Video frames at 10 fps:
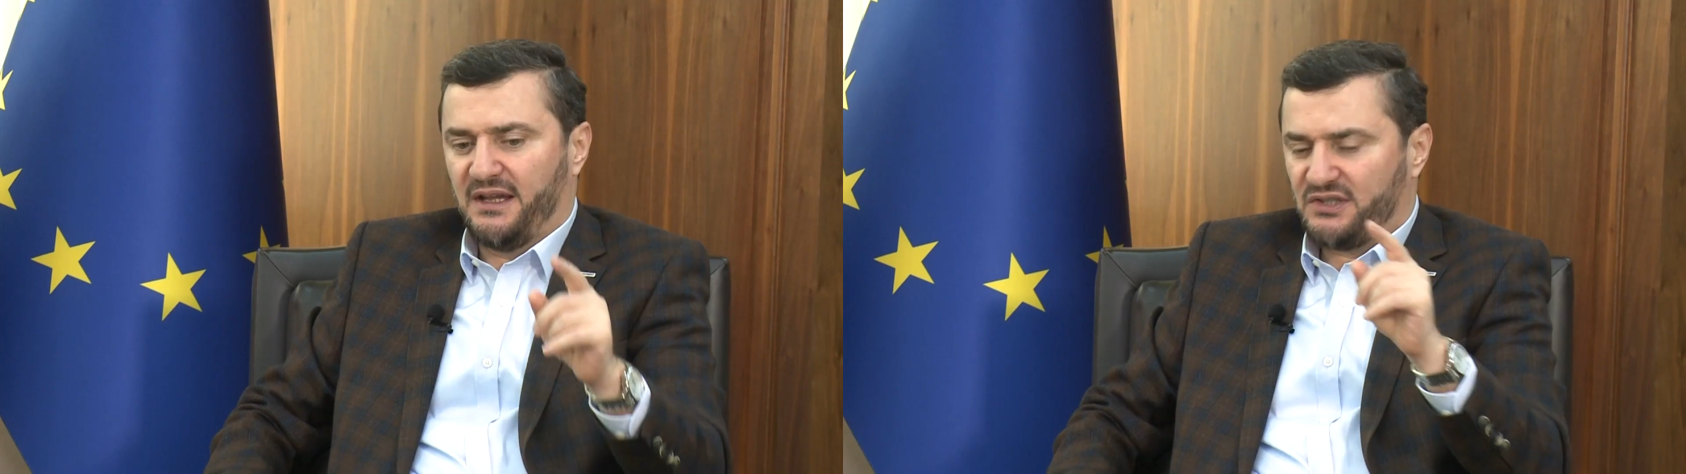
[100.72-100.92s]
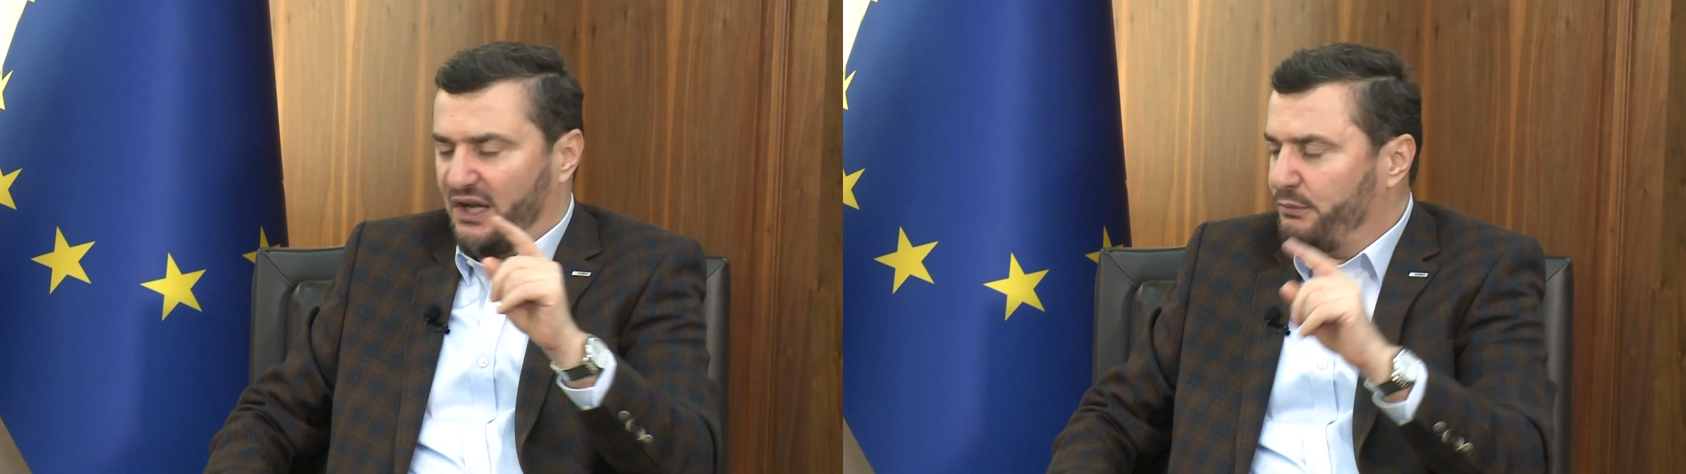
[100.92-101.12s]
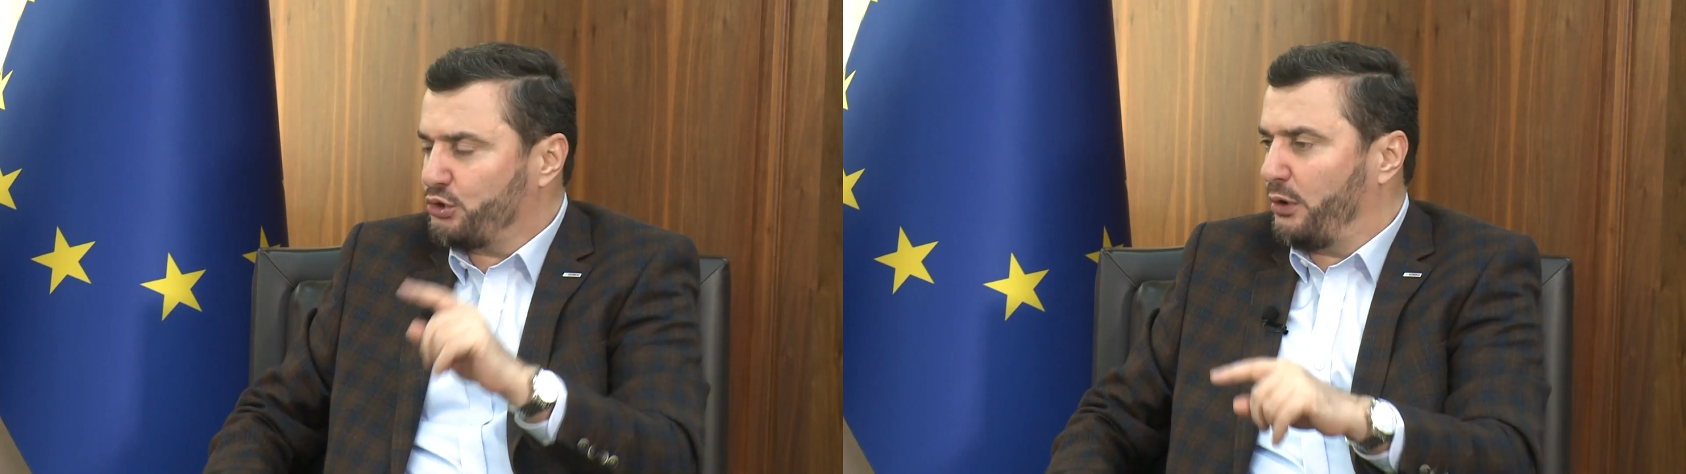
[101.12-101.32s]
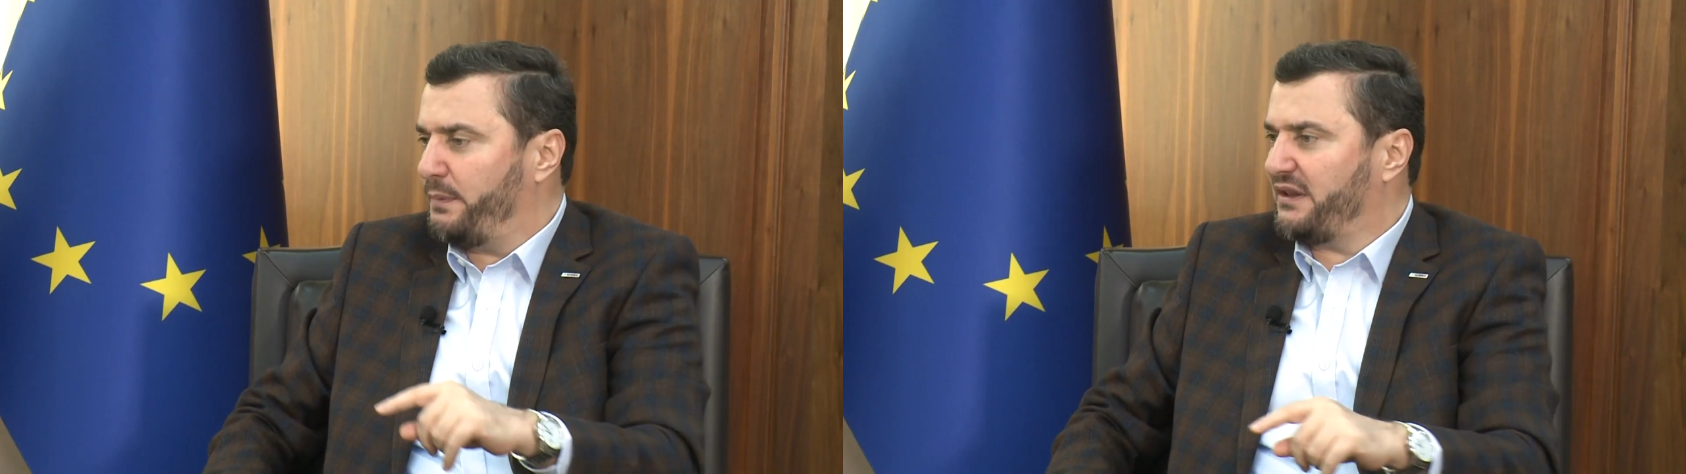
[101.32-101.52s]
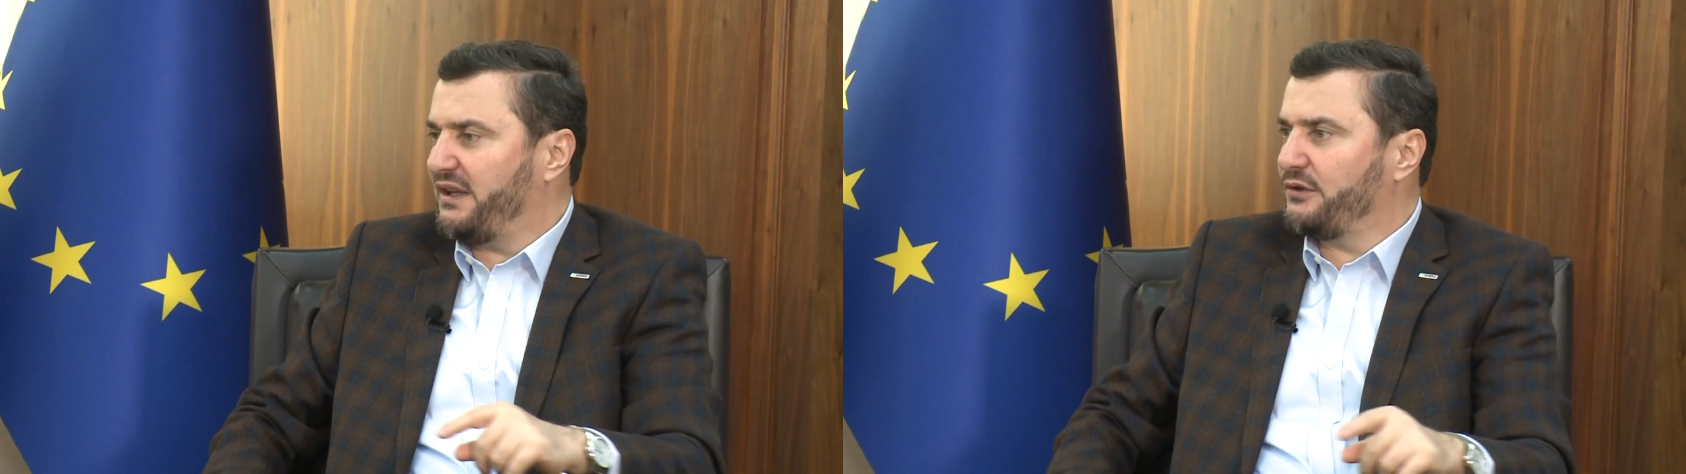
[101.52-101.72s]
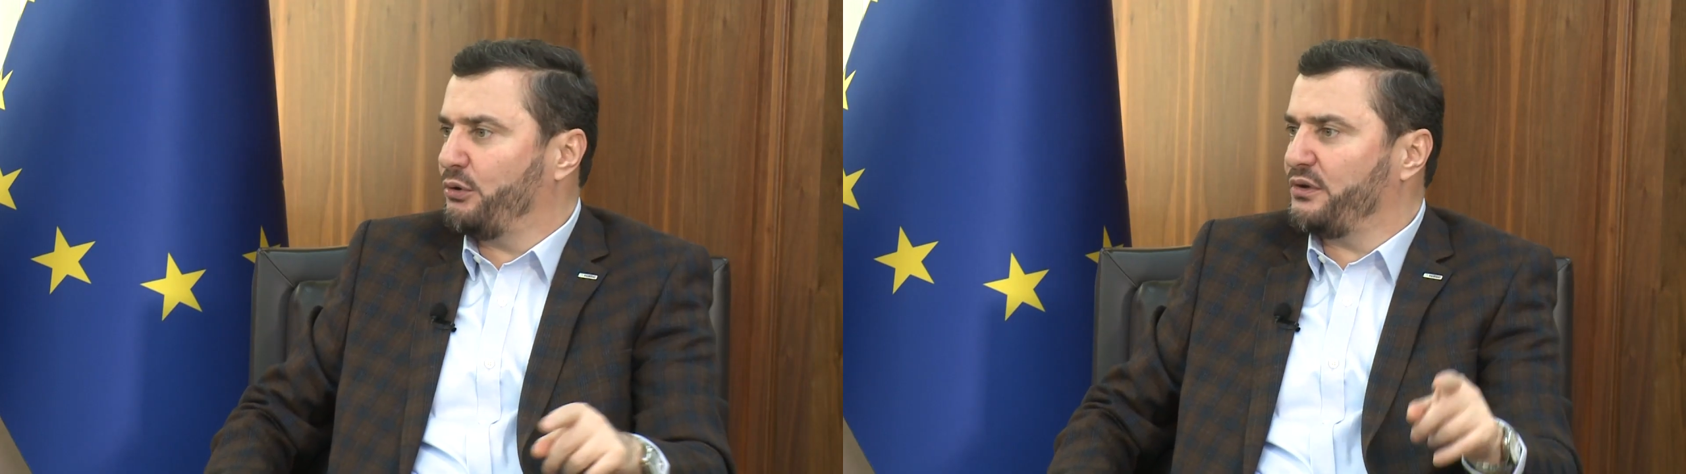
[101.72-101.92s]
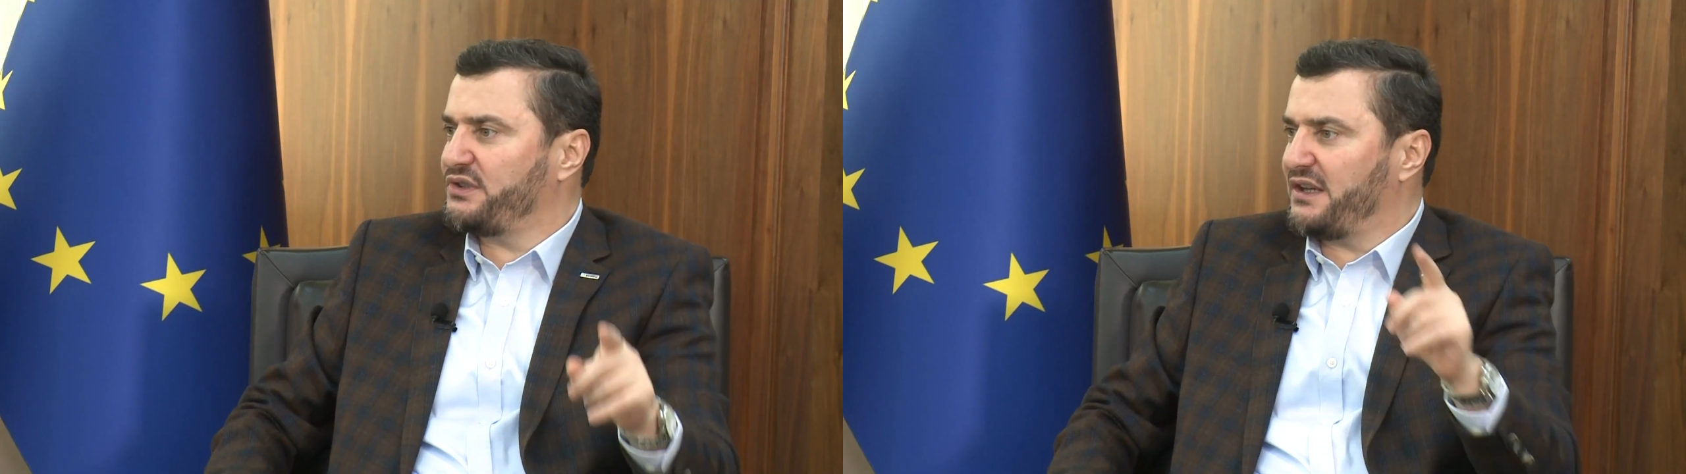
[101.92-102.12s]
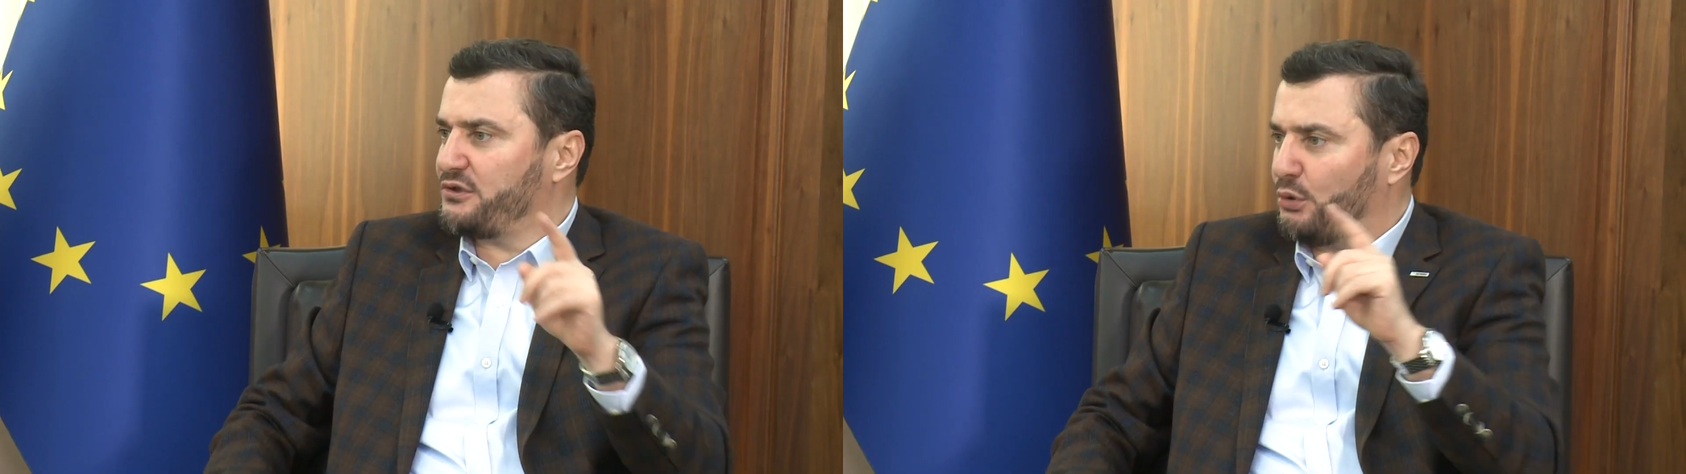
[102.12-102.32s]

Cami sohbetlerinde olacağız,